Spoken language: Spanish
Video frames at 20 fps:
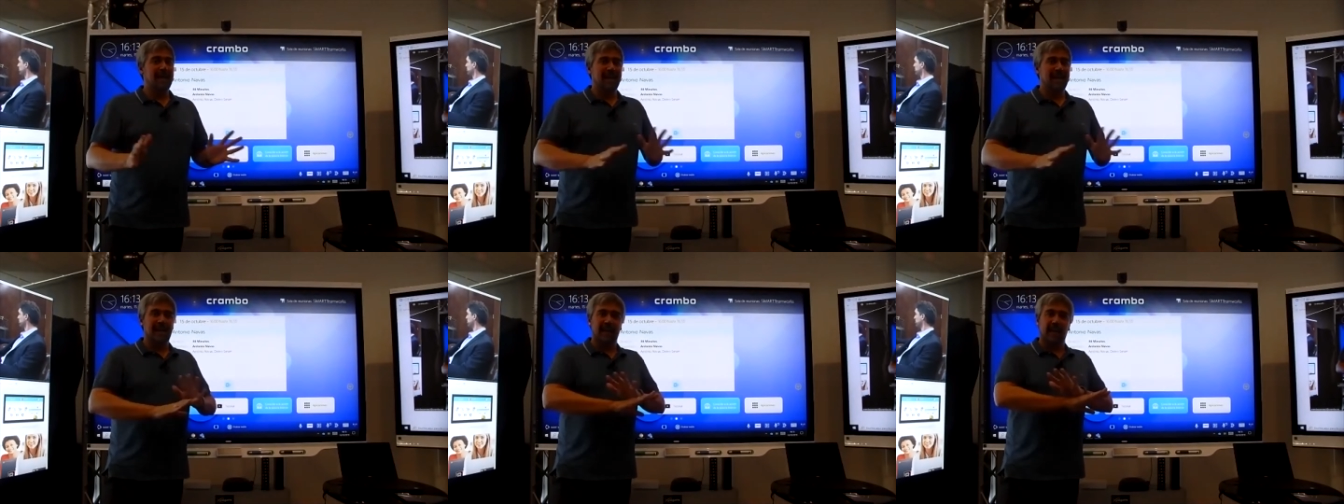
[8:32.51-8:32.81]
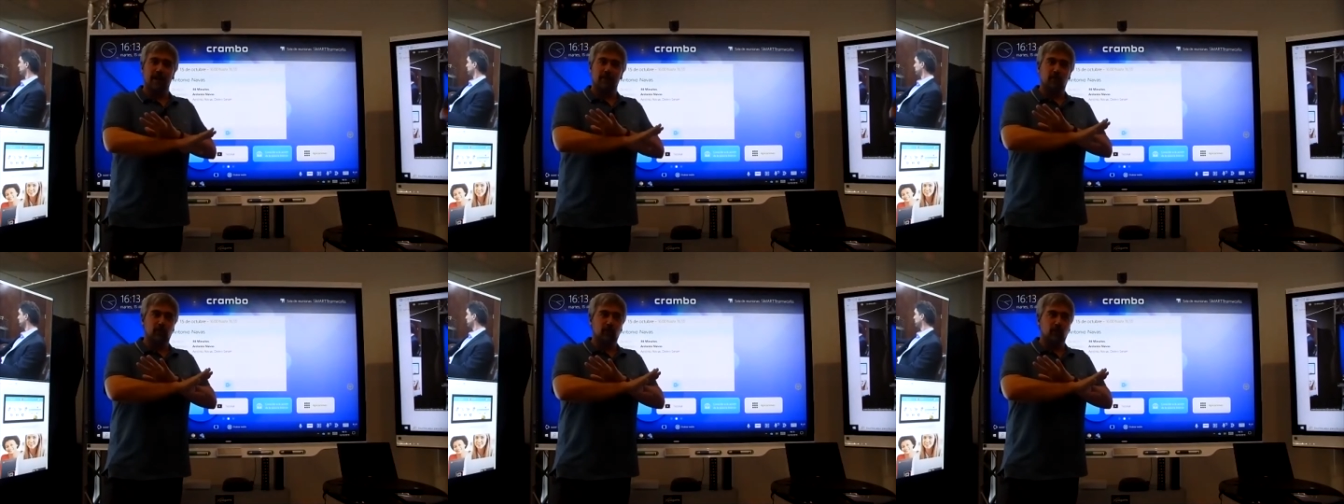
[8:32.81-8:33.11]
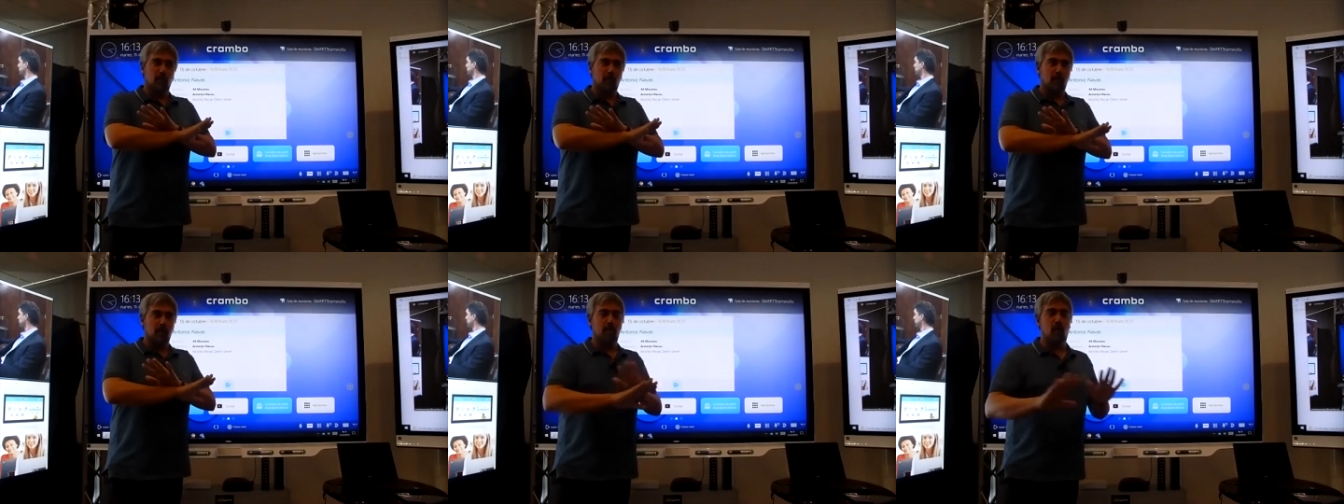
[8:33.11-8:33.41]
Queremos
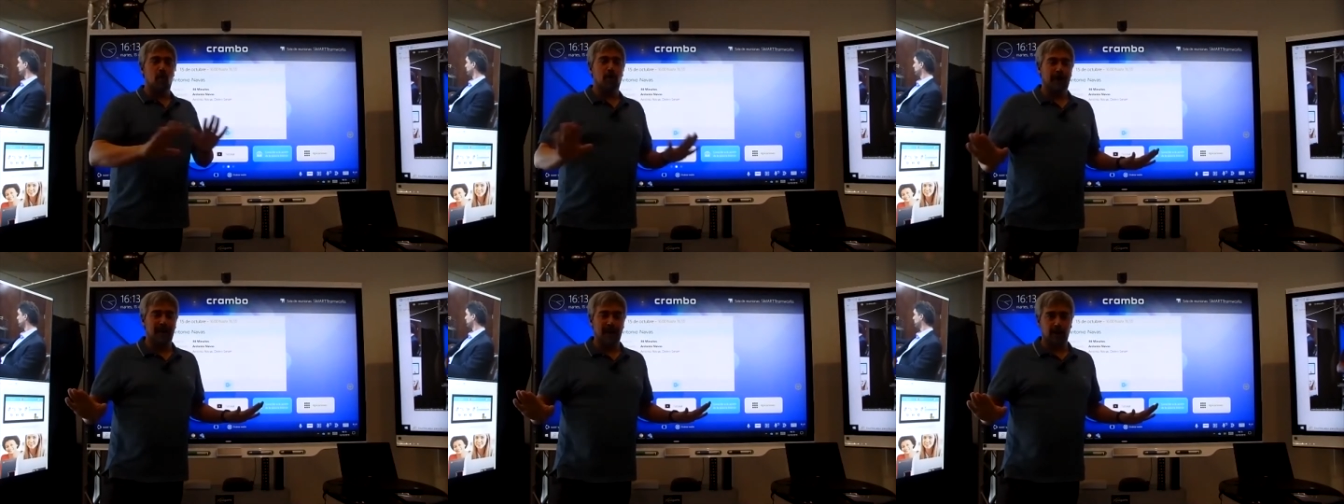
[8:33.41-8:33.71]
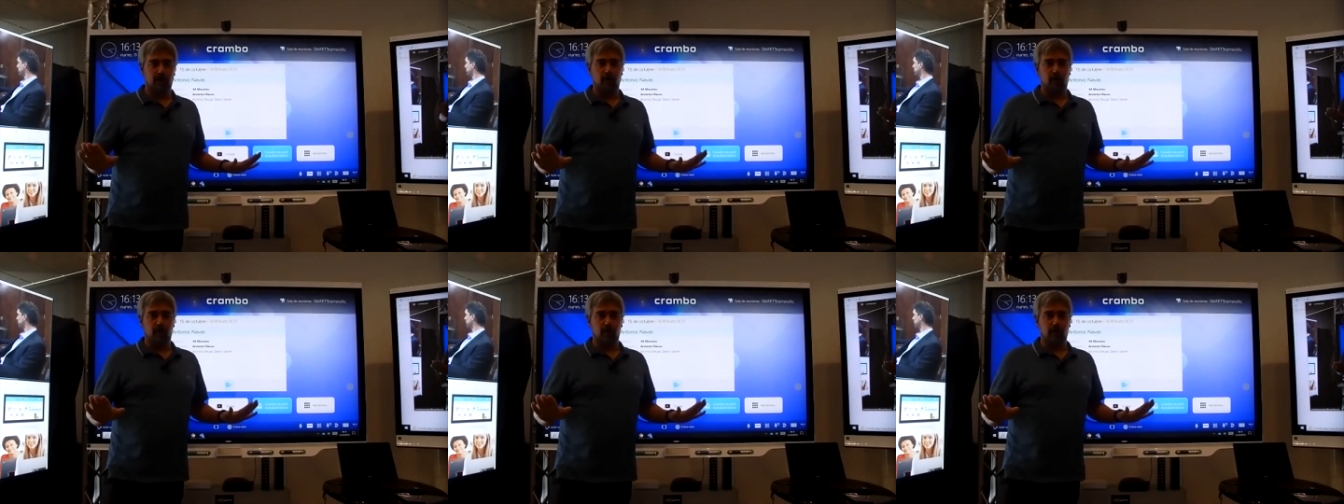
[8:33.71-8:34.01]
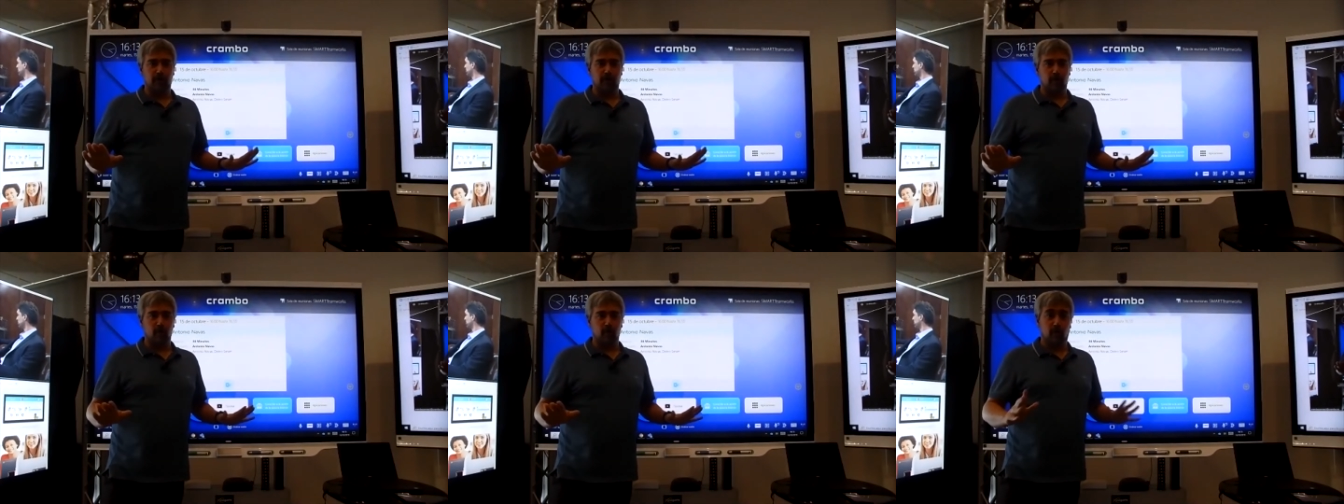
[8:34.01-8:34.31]
borrar todo
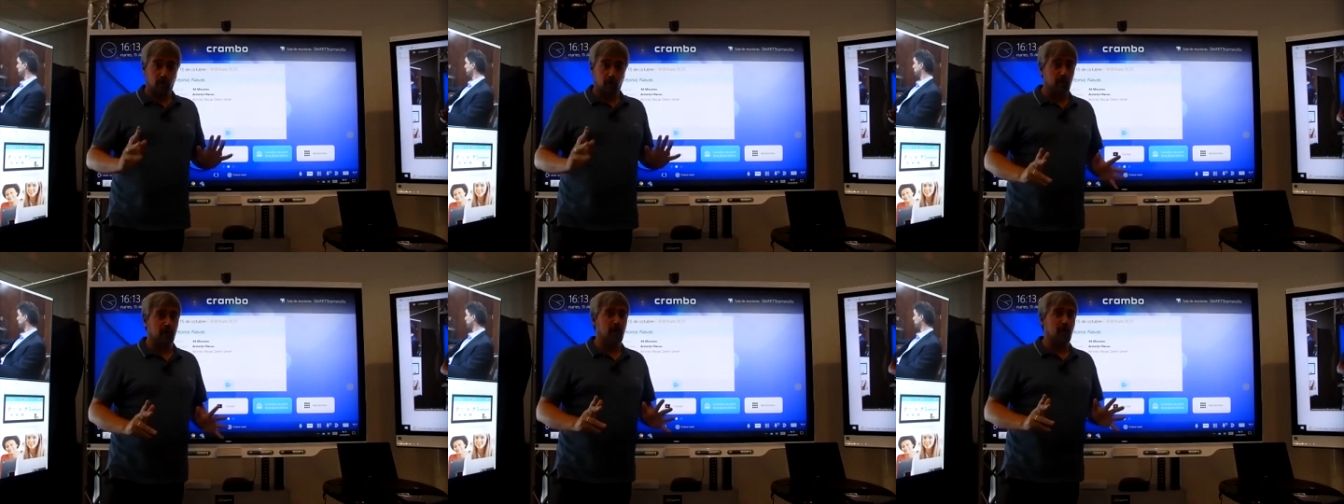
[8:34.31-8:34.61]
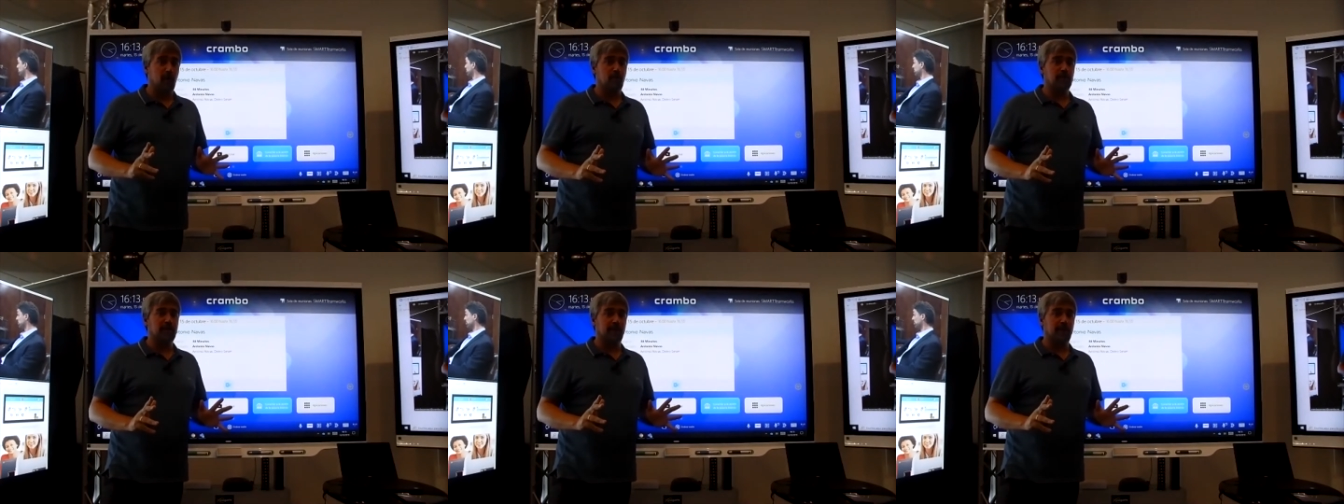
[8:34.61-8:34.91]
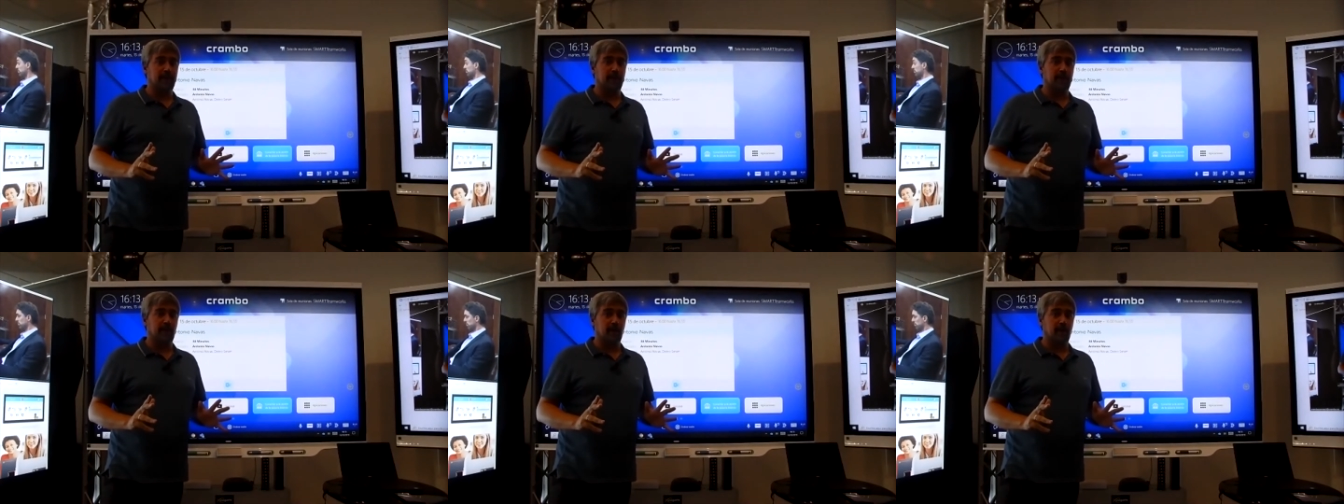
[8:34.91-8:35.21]
eso. ¿Cómo lo vamos a
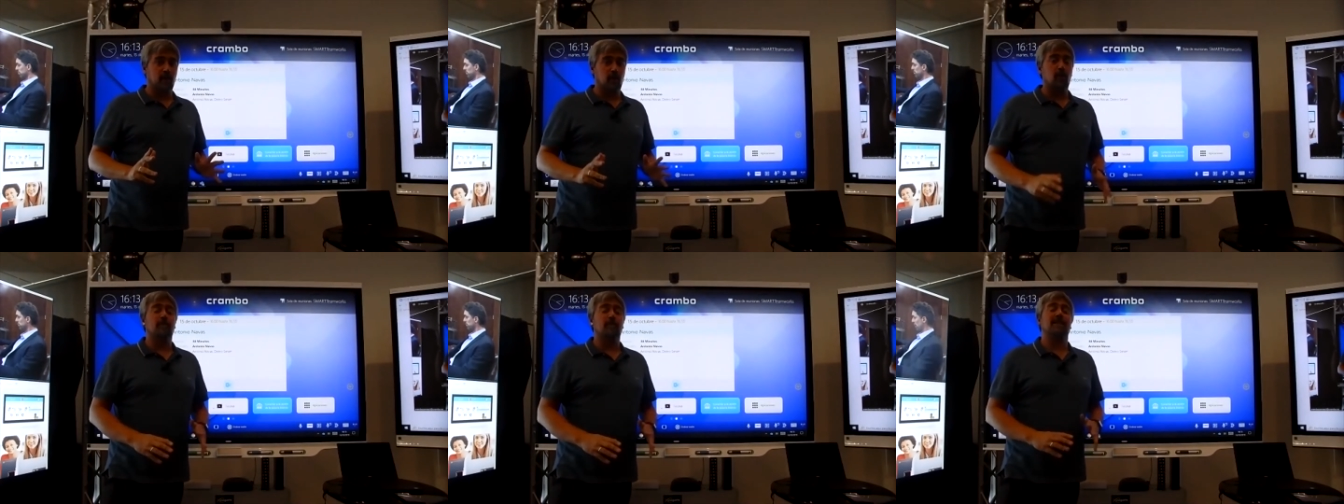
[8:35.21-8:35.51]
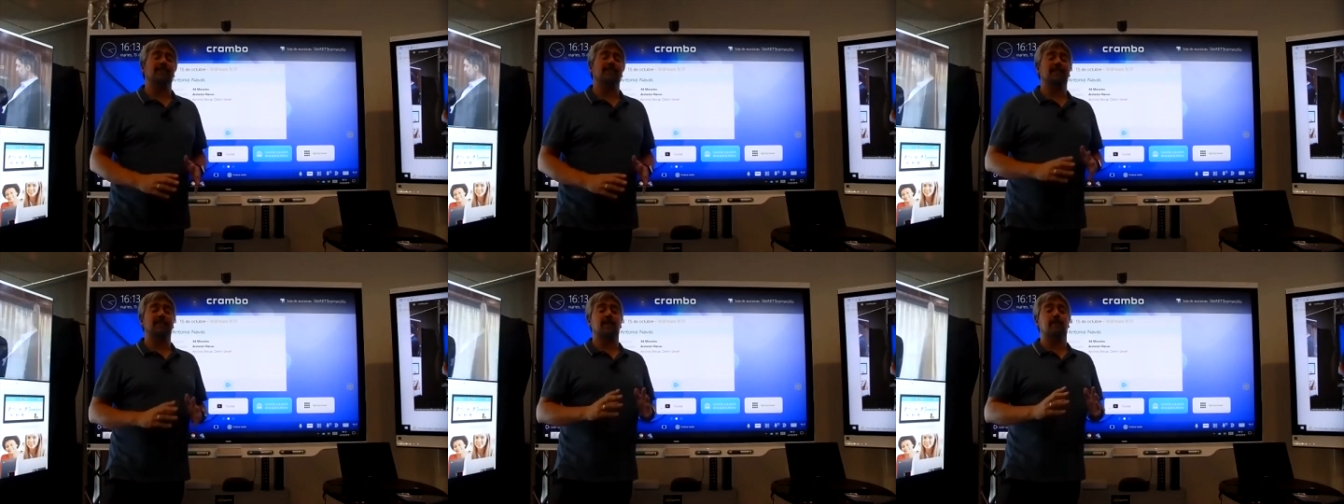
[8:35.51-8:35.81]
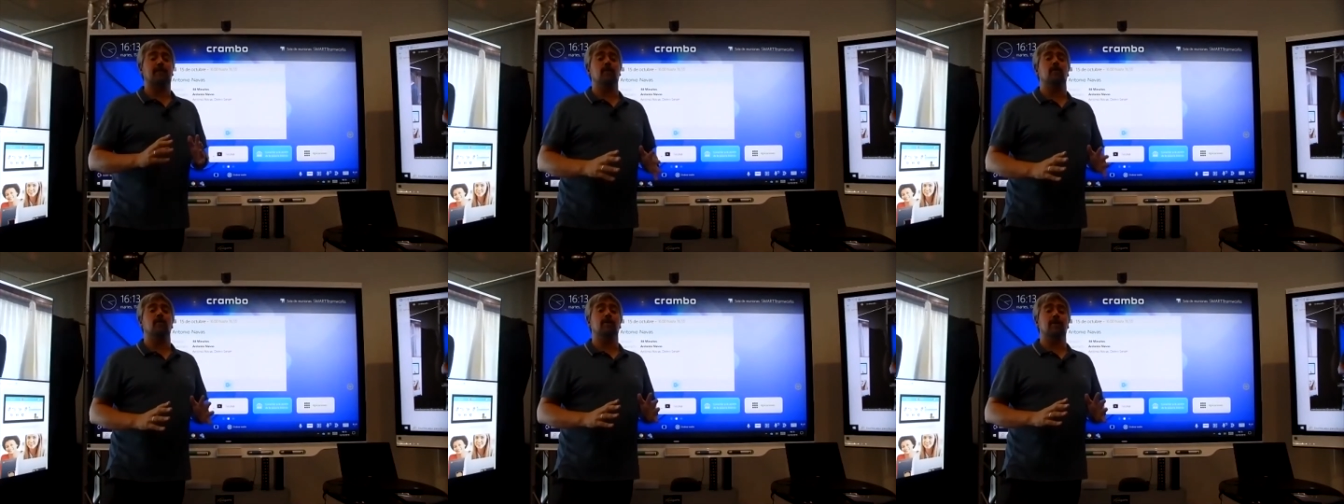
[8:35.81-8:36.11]
hacer? Con
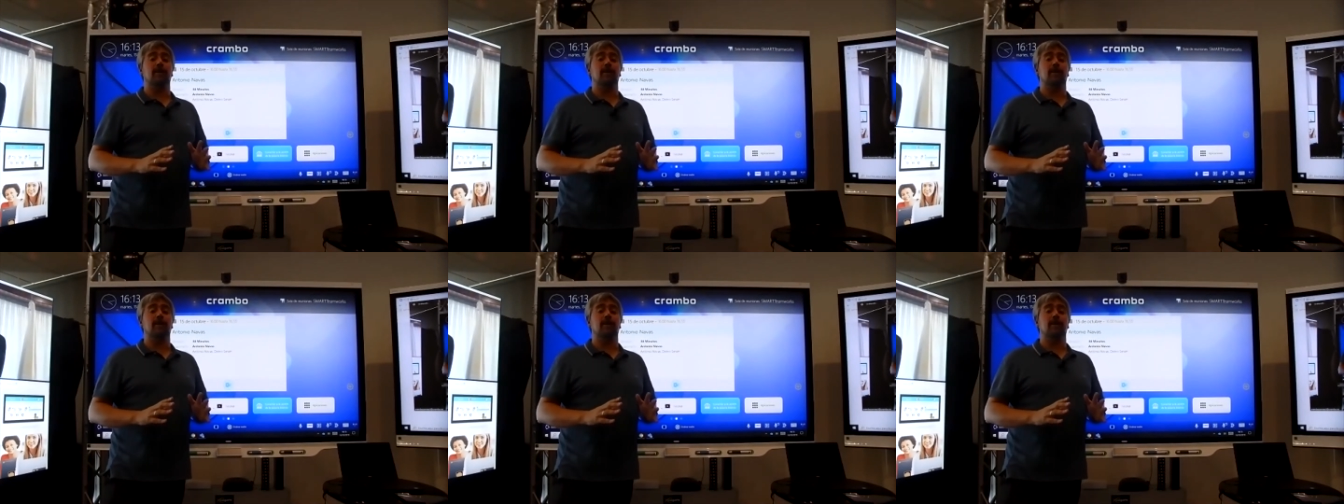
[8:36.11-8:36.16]
presentación